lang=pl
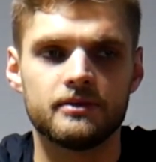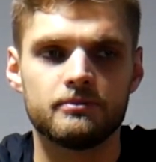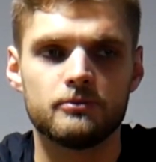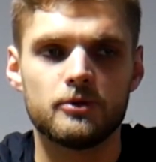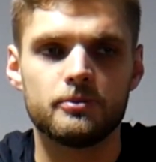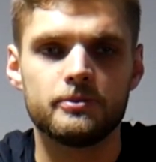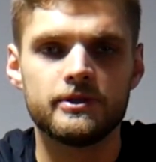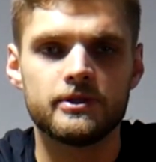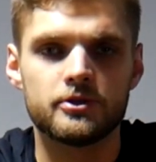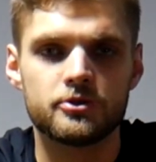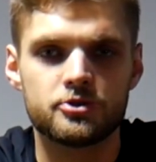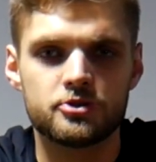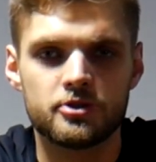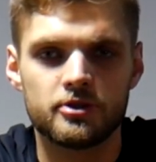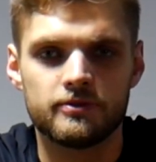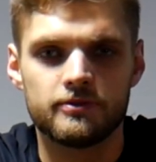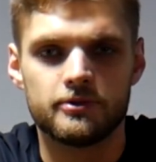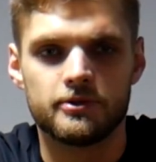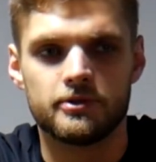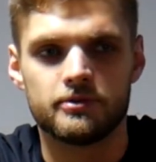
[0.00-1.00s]

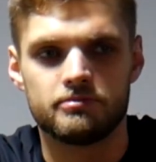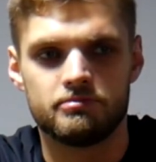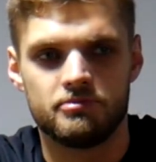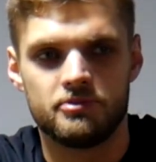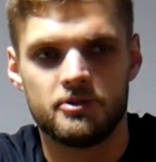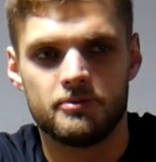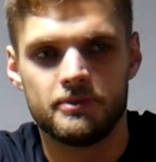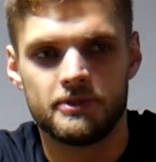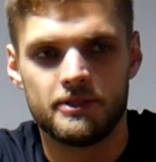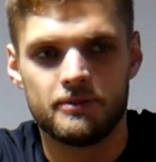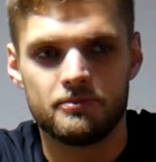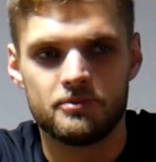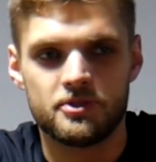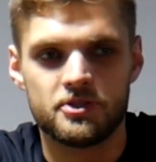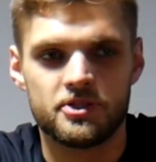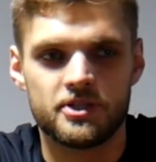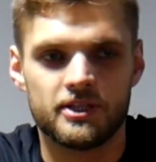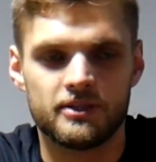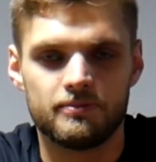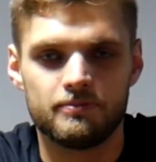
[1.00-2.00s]
mobilnościowo, żeby ten
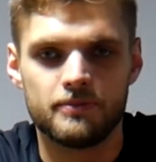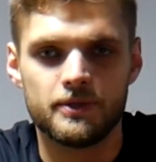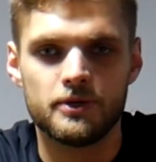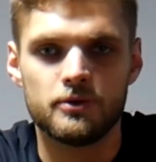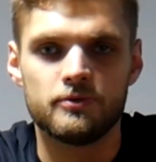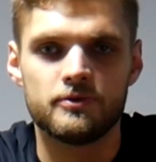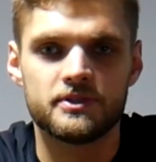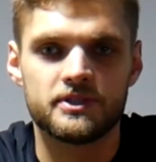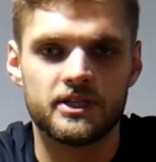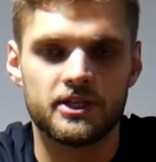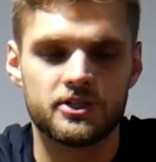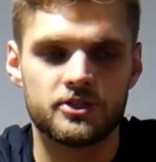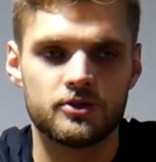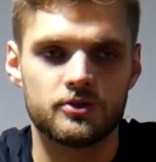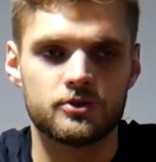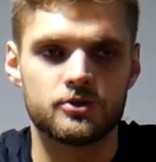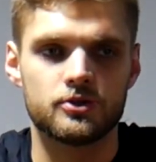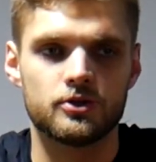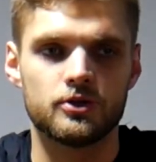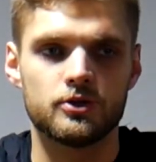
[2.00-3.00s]
przysiad był
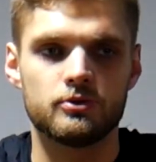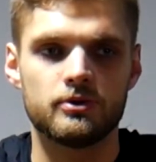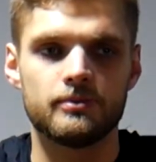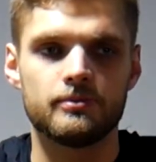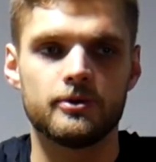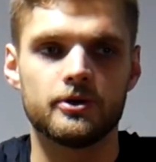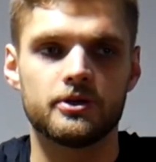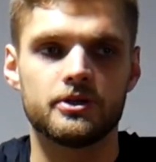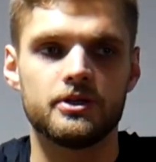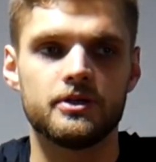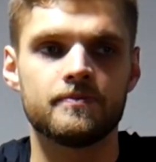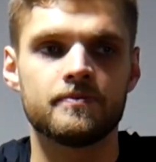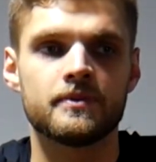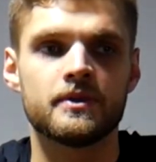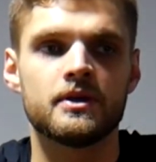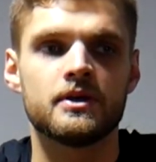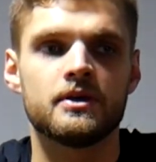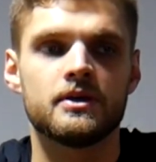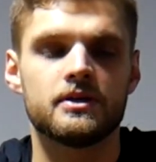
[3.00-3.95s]
wystarczająco głęboki,